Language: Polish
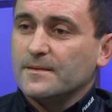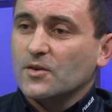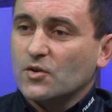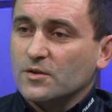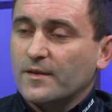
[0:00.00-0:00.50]
y,
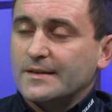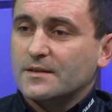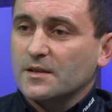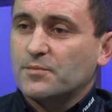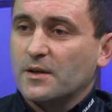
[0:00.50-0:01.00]

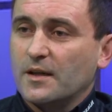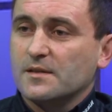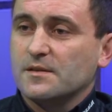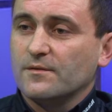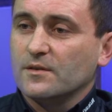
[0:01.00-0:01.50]
dokonywania tych
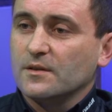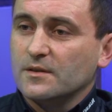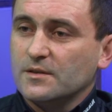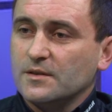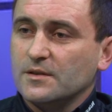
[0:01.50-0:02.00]
prelekcji
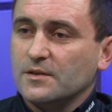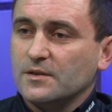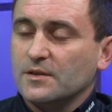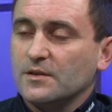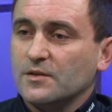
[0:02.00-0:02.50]

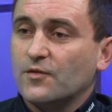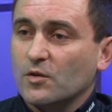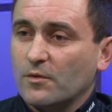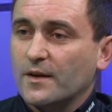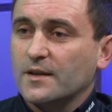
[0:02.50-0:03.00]
i
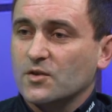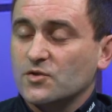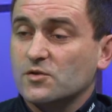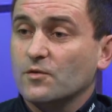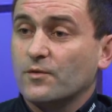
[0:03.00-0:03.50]
informowania
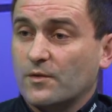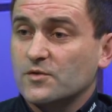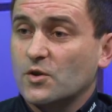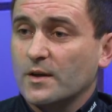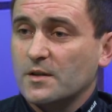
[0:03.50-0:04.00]
rodziców
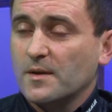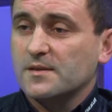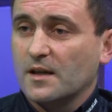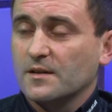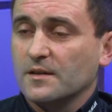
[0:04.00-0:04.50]
w szkołach
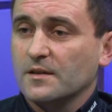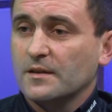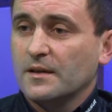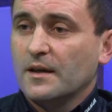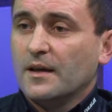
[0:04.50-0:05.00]
gimnazjalnych